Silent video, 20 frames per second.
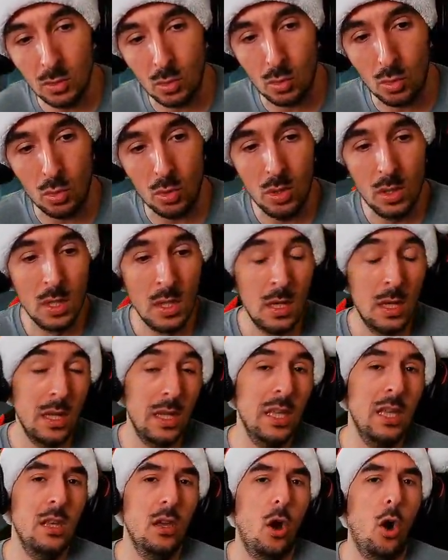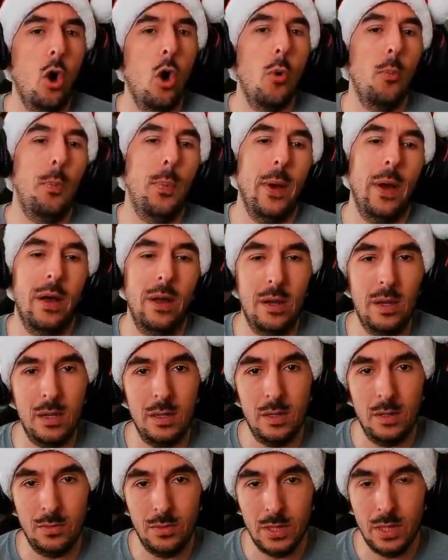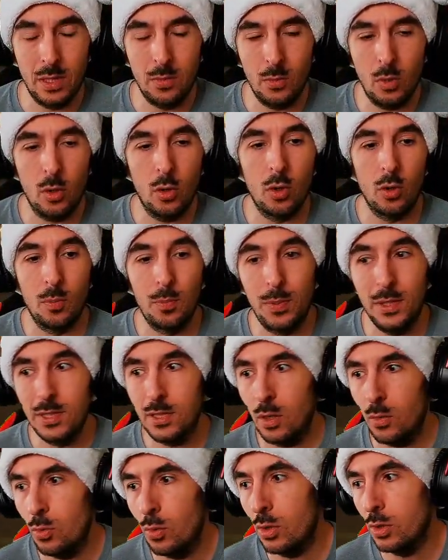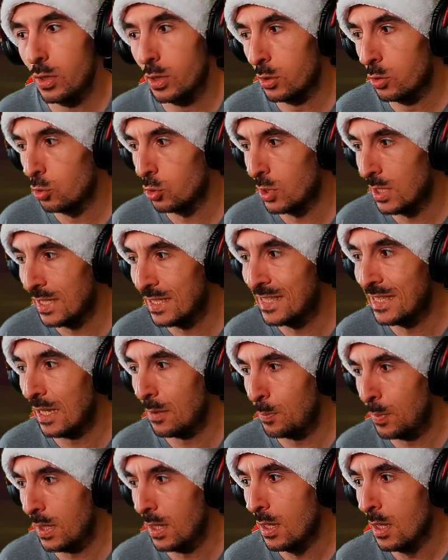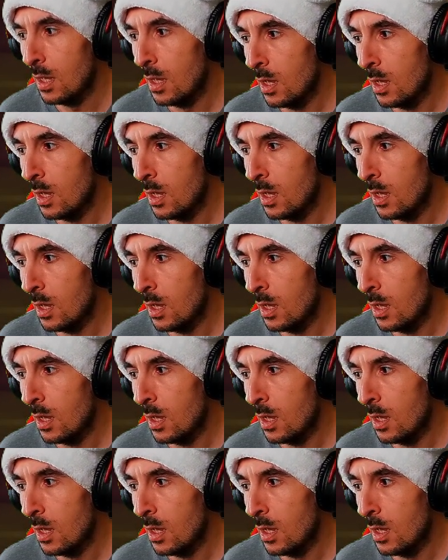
Row, et en parallèle évidemment euh, Blizzard World, hein, que j'ai zappé.